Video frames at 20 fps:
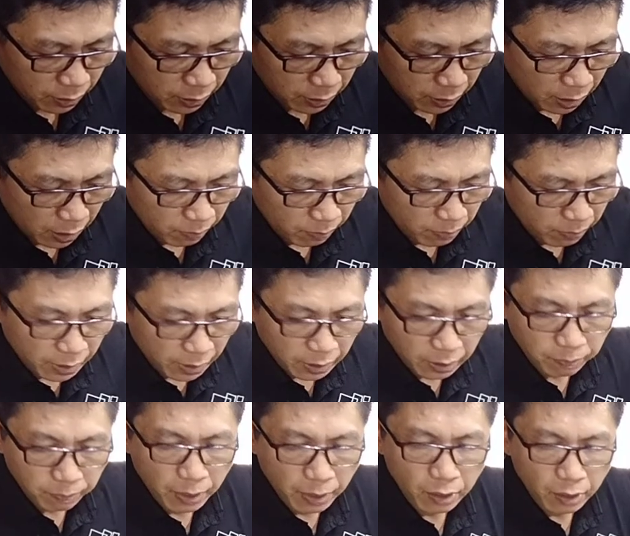
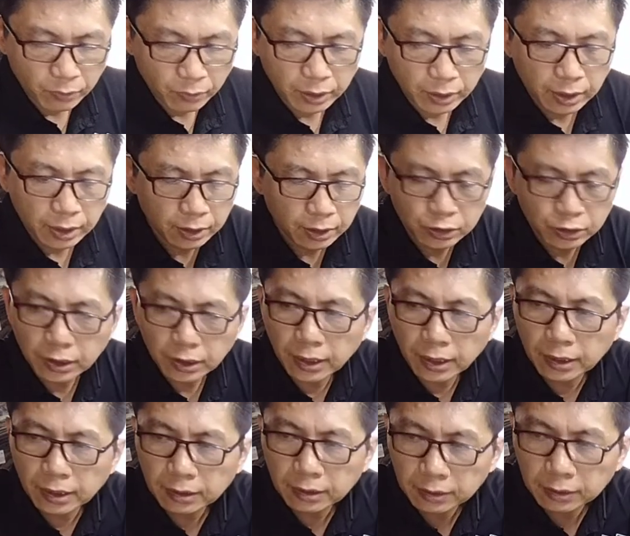standby power lang siya